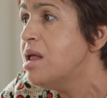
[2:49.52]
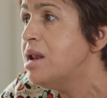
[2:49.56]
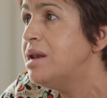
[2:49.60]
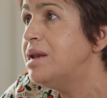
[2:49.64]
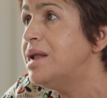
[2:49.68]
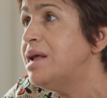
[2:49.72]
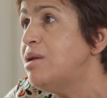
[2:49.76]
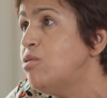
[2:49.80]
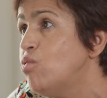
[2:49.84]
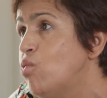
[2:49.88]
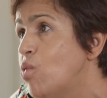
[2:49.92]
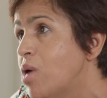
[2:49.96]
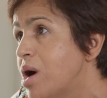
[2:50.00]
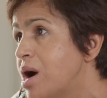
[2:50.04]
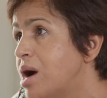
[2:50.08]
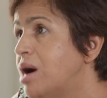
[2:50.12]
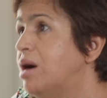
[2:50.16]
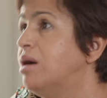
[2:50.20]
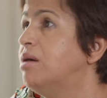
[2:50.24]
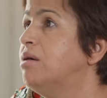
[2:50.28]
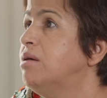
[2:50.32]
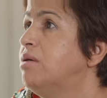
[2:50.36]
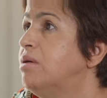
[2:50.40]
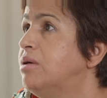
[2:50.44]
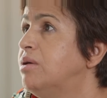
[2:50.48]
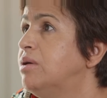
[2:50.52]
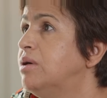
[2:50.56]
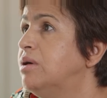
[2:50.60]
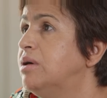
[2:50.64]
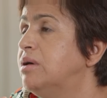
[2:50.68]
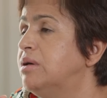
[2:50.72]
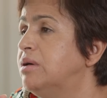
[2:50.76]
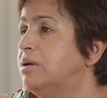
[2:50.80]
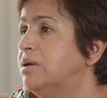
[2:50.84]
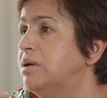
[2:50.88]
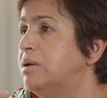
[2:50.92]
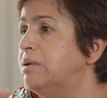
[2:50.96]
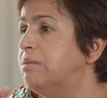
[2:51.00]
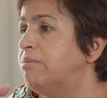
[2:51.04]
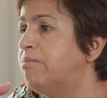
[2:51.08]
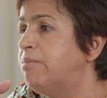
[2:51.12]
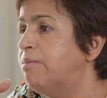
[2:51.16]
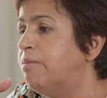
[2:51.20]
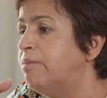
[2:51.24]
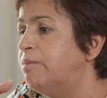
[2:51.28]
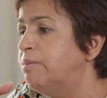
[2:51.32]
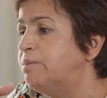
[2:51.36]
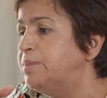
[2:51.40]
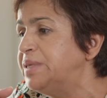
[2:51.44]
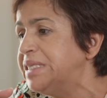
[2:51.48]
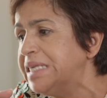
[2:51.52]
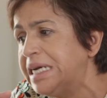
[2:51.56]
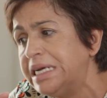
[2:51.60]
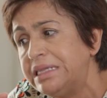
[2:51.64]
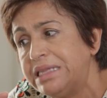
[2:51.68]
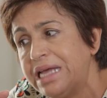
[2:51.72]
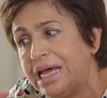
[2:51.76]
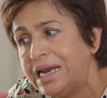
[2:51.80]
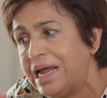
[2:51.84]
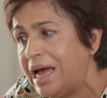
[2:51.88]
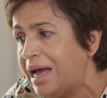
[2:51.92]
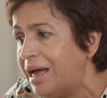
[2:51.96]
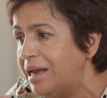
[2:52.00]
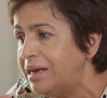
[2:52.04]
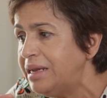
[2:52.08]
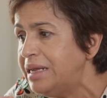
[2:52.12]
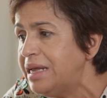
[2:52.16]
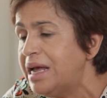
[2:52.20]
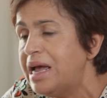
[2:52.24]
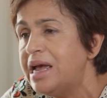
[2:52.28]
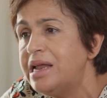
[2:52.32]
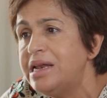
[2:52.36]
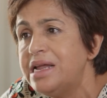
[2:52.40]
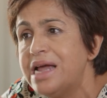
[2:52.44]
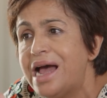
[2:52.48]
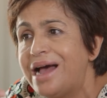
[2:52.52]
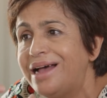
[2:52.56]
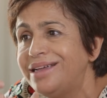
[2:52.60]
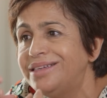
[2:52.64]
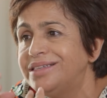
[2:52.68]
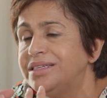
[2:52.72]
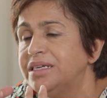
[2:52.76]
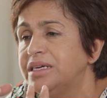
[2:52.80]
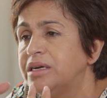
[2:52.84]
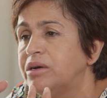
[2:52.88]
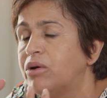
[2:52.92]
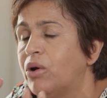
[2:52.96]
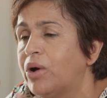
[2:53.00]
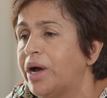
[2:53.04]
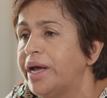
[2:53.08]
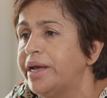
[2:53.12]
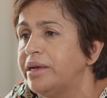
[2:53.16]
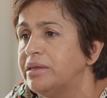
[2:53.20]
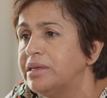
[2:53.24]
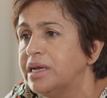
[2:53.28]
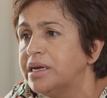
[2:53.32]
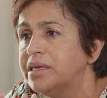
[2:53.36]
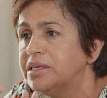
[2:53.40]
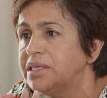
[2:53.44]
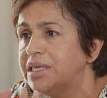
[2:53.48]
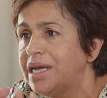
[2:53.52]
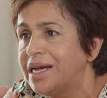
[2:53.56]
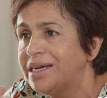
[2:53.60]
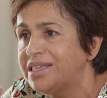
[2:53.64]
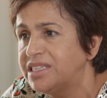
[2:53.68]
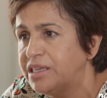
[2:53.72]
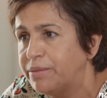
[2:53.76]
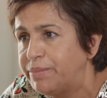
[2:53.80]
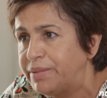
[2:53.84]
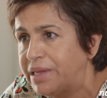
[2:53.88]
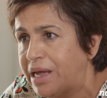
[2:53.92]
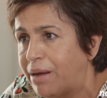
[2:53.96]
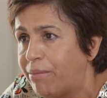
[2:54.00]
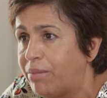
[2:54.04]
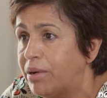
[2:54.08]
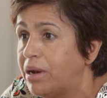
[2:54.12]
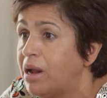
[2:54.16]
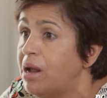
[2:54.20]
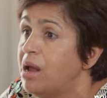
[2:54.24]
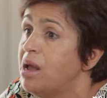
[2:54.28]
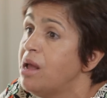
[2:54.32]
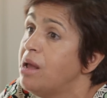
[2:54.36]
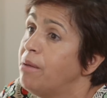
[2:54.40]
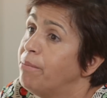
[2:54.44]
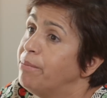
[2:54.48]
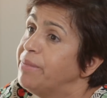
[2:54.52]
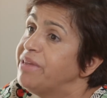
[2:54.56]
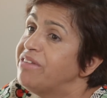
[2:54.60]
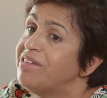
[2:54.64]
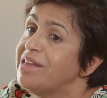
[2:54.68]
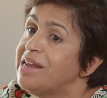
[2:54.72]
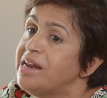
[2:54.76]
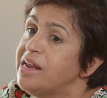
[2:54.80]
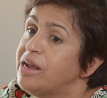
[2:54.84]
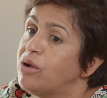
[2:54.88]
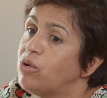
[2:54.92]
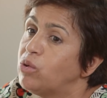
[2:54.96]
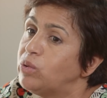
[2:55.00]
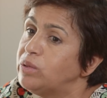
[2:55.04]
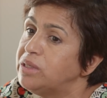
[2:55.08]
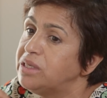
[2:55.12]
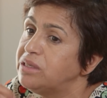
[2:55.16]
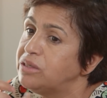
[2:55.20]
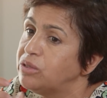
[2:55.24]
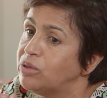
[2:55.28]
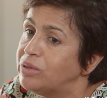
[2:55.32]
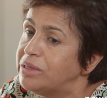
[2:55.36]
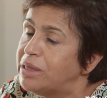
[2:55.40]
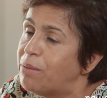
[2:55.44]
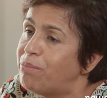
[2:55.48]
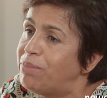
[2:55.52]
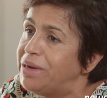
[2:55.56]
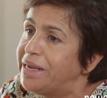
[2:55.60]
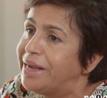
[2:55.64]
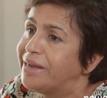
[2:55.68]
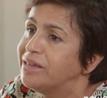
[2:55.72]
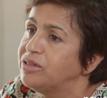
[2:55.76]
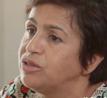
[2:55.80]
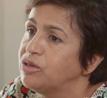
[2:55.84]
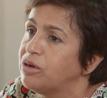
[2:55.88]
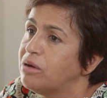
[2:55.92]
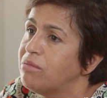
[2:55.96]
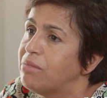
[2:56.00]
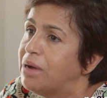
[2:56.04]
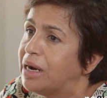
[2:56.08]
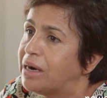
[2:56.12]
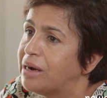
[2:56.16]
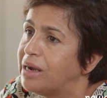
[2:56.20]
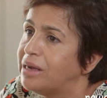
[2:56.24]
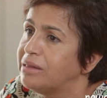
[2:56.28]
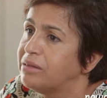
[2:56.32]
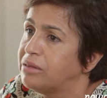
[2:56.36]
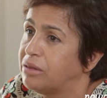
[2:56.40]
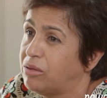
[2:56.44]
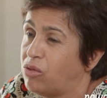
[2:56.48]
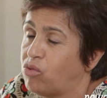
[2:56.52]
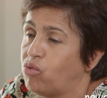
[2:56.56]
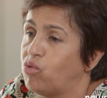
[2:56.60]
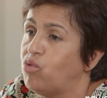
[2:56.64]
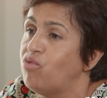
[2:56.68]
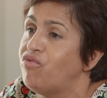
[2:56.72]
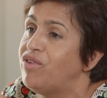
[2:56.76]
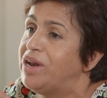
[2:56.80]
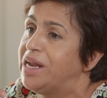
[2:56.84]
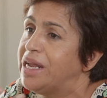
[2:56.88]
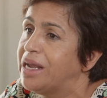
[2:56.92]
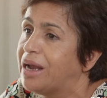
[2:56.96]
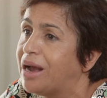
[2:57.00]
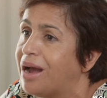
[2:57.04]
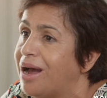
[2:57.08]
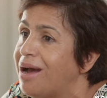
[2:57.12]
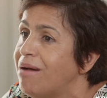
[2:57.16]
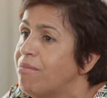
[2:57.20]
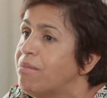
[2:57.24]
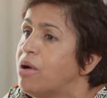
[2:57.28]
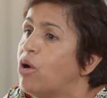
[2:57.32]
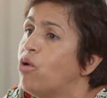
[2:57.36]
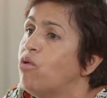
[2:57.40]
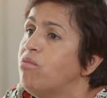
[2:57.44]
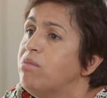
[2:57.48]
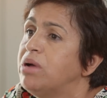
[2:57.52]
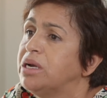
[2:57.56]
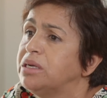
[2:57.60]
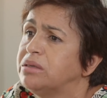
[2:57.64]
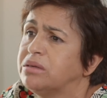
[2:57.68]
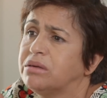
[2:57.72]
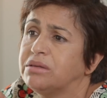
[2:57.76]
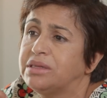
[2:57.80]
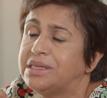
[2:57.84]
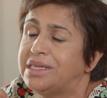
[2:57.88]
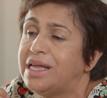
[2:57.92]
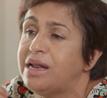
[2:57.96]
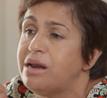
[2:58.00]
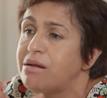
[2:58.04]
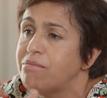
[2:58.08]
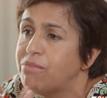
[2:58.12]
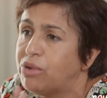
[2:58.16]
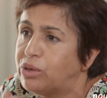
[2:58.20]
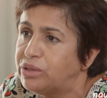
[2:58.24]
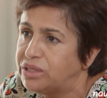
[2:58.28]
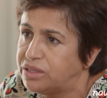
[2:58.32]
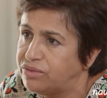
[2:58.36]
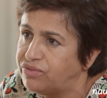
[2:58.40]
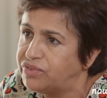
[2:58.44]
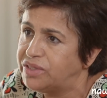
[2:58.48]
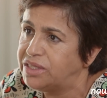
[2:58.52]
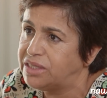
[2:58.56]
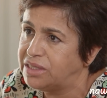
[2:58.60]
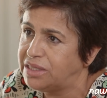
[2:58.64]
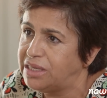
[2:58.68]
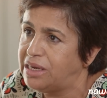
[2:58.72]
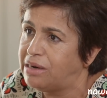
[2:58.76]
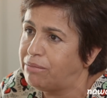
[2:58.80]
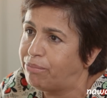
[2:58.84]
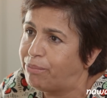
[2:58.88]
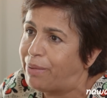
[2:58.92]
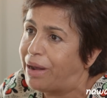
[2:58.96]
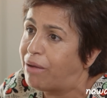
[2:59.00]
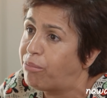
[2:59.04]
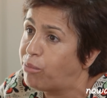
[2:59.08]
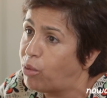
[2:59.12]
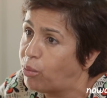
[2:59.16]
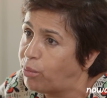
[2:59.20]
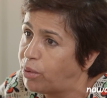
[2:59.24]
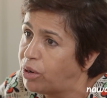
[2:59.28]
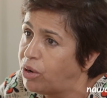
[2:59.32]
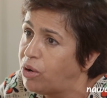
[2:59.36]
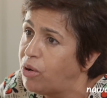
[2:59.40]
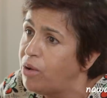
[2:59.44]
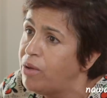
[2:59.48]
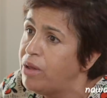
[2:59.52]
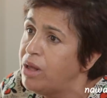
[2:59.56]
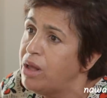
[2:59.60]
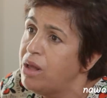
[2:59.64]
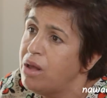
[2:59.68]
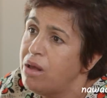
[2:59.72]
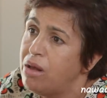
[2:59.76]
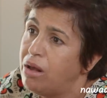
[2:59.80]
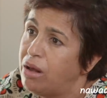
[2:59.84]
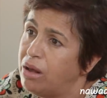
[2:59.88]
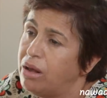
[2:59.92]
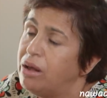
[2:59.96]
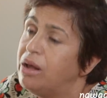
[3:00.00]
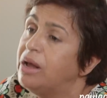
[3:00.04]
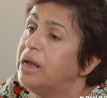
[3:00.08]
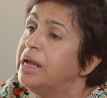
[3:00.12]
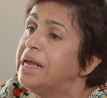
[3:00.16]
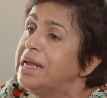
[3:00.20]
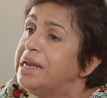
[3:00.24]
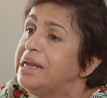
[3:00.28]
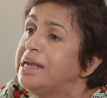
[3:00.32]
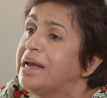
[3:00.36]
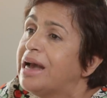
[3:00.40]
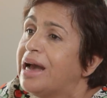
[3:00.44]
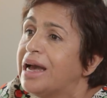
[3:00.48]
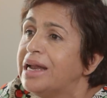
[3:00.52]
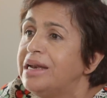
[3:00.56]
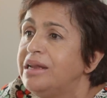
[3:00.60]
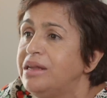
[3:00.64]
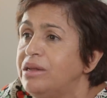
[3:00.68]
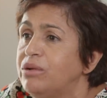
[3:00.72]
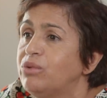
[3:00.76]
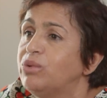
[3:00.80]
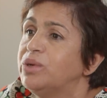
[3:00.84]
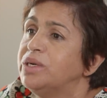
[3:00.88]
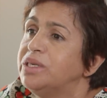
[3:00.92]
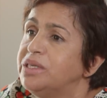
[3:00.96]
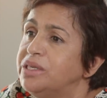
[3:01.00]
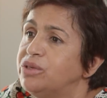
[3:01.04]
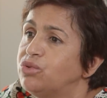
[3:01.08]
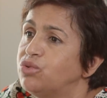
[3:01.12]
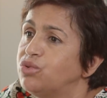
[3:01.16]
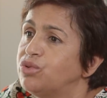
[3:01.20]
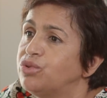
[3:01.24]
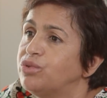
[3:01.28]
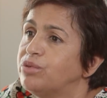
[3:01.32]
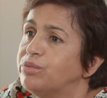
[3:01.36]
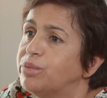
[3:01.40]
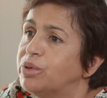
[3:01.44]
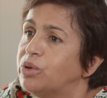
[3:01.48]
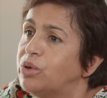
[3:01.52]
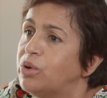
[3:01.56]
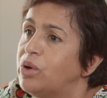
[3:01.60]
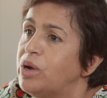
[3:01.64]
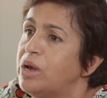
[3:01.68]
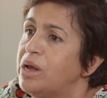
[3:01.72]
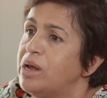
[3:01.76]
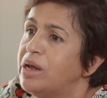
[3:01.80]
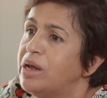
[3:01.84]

لا لوا بصيغتها الحاليه اللي اسي كوريكت اسي اكسبتابل مي سي لي كونديسيون دابليكاسيون مرات ظروف الاقامه هما كي سون تيلمون ديفيسيل باغ مومون اللي يخليو اني جوستومون